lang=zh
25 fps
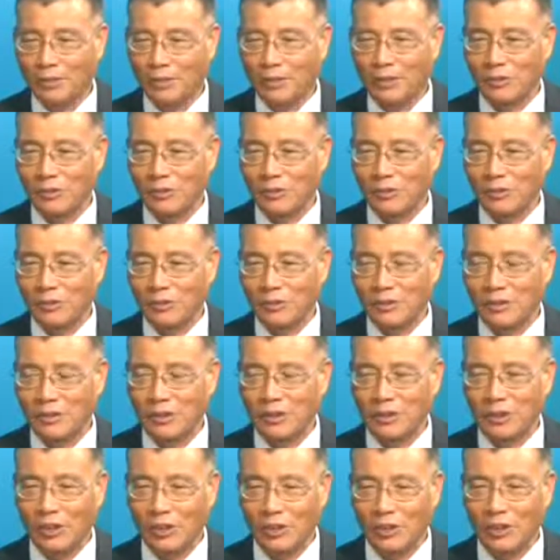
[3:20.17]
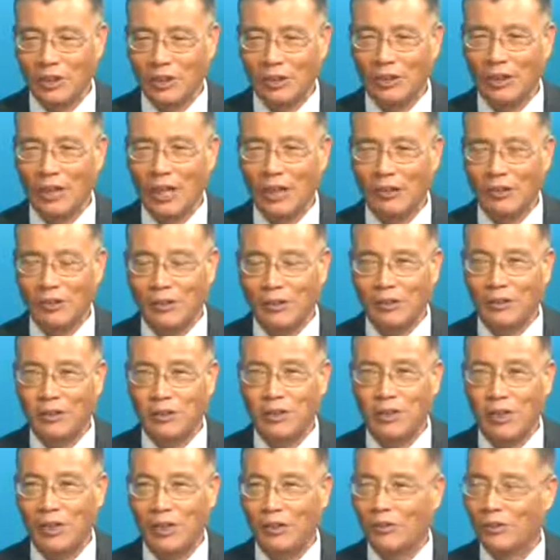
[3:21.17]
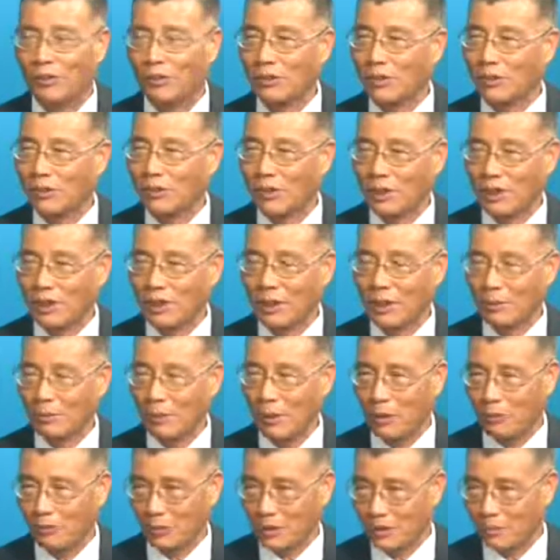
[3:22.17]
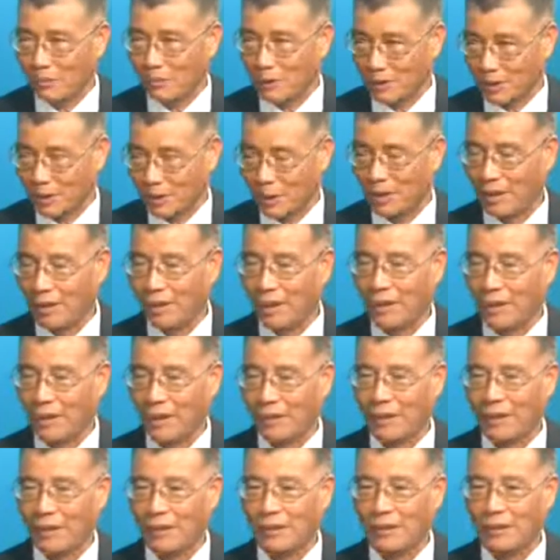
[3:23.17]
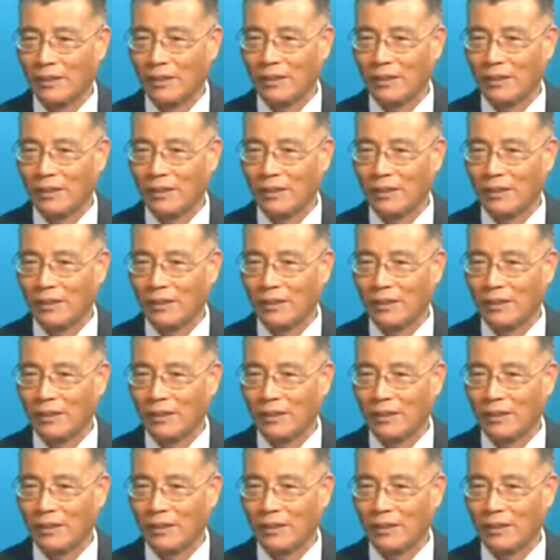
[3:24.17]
就是说失业率高于全国失业率的一百五十 percent 啊。